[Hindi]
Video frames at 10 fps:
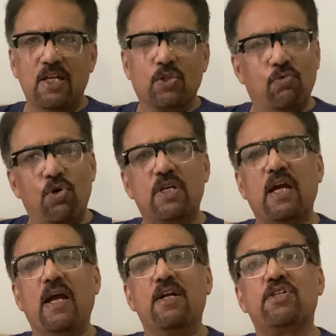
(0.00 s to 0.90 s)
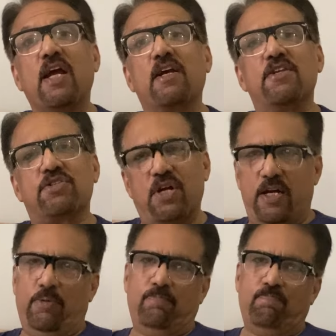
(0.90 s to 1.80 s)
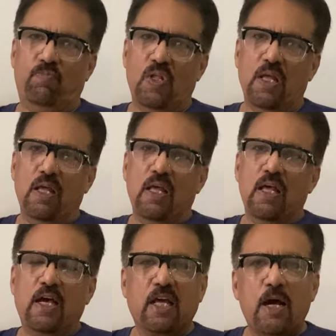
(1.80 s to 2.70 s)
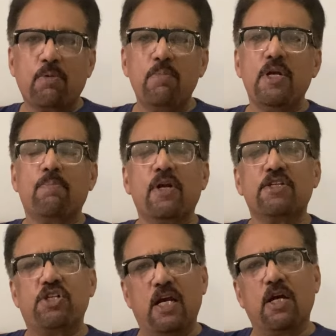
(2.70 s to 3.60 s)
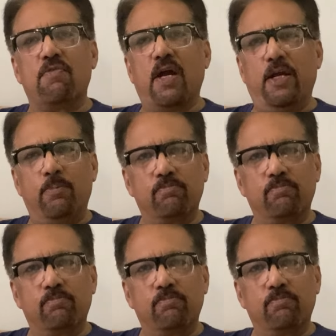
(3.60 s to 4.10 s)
तो वो क्या है ट्राइग्लिसराइड अगर आप अभी अपना चेक करवाएँ